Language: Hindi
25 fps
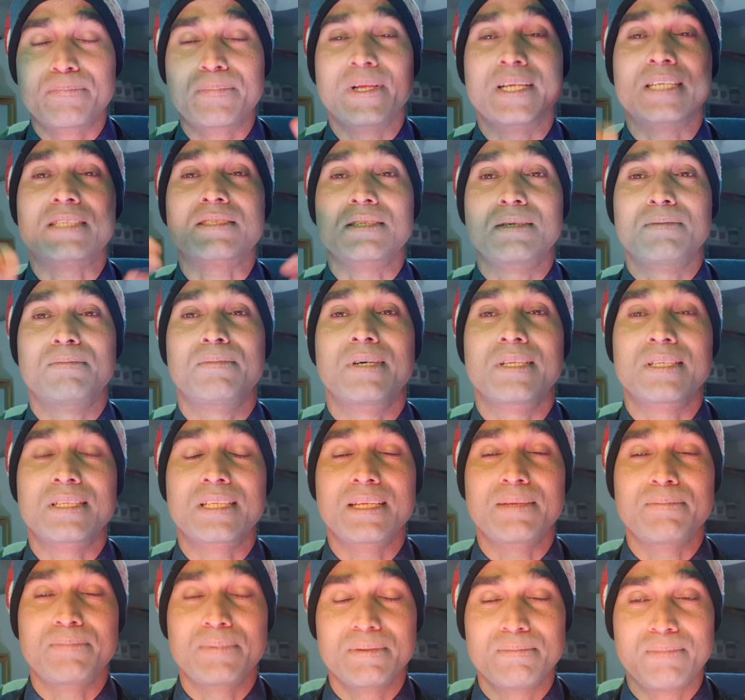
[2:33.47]
पेट
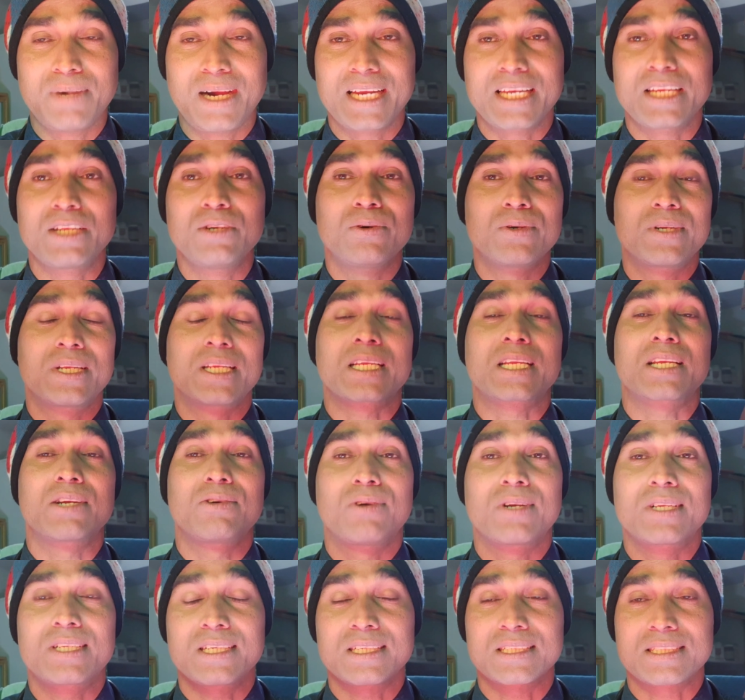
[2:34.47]
संबंधी बीमारी होने की
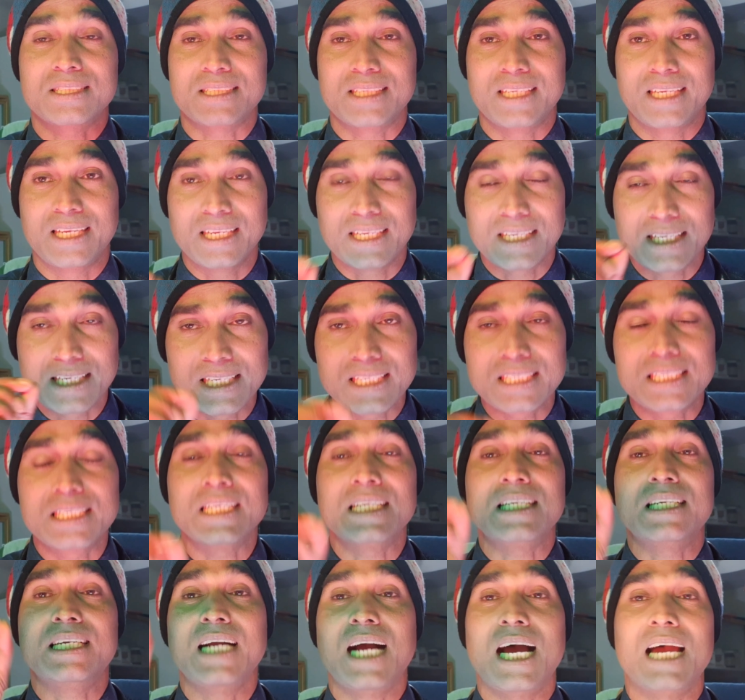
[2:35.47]
वजह से
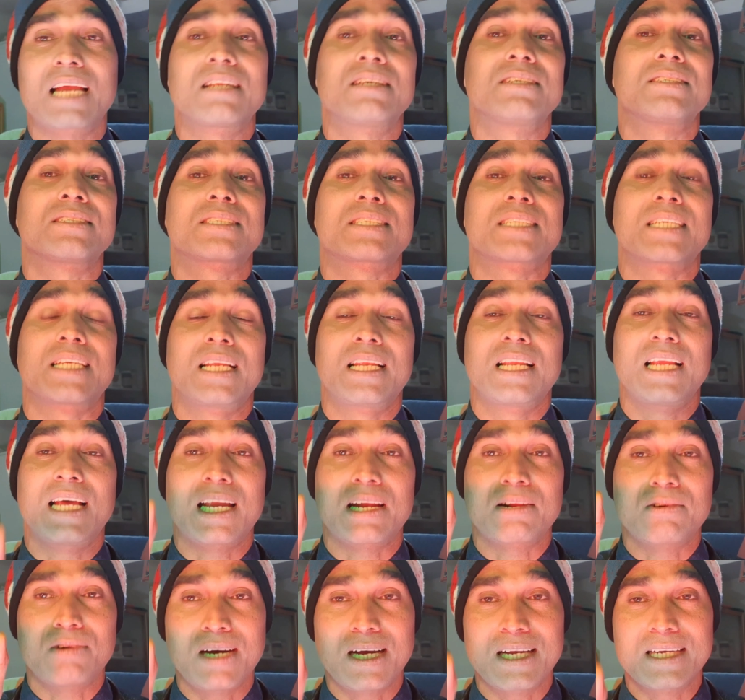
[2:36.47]
इसी कारण से
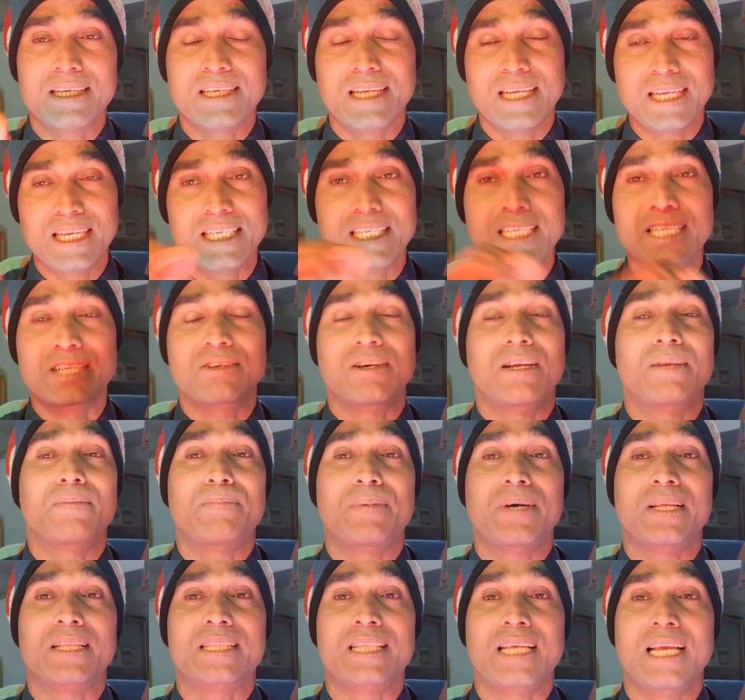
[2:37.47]
लार्वा नहीं निकल
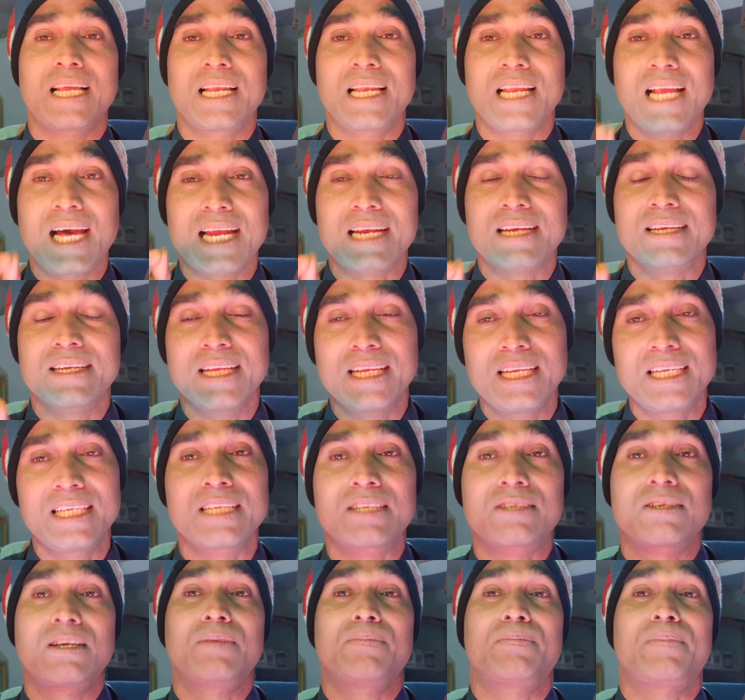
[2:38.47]
पाता है लार नहीं
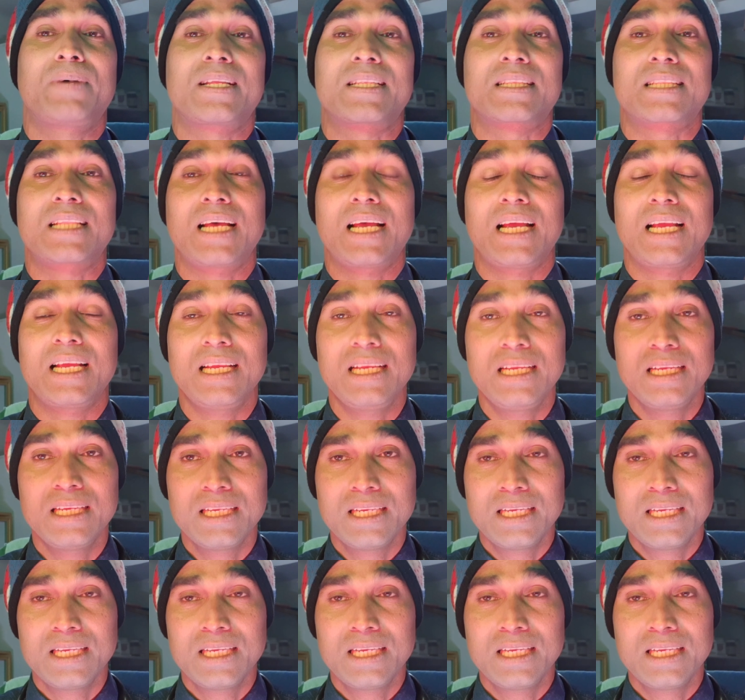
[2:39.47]
निकल पाता है